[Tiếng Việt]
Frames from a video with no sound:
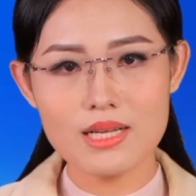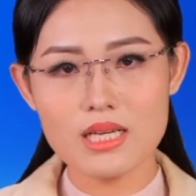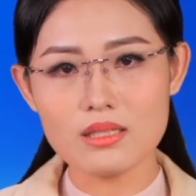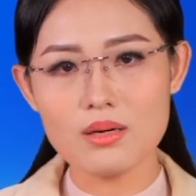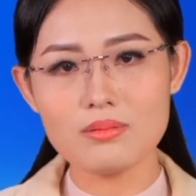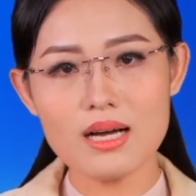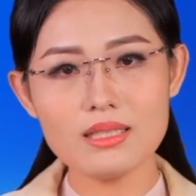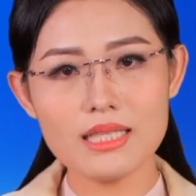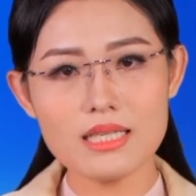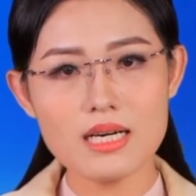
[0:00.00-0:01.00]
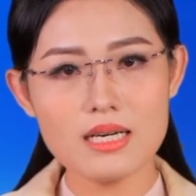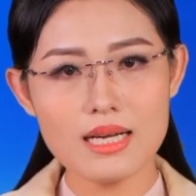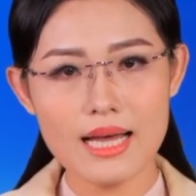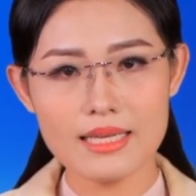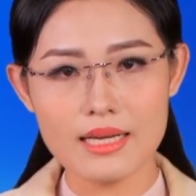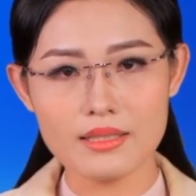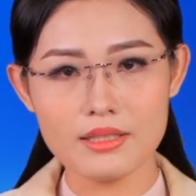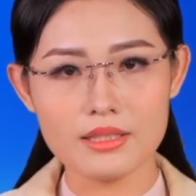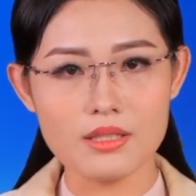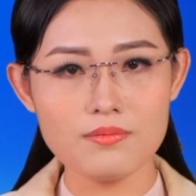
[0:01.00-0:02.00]
trận động đất khiến hơn hai nghìn người
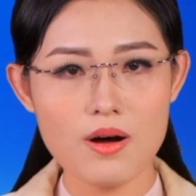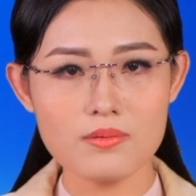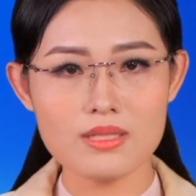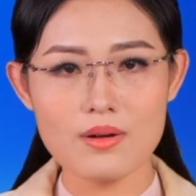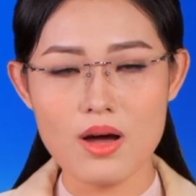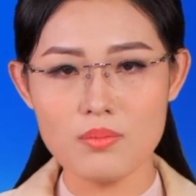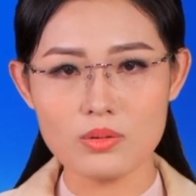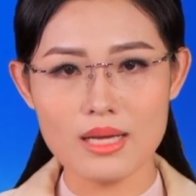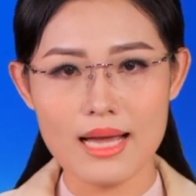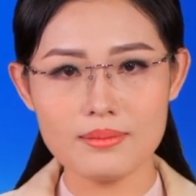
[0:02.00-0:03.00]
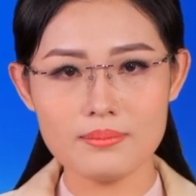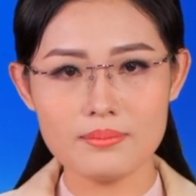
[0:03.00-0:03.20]
tử vong sau đó một tháng.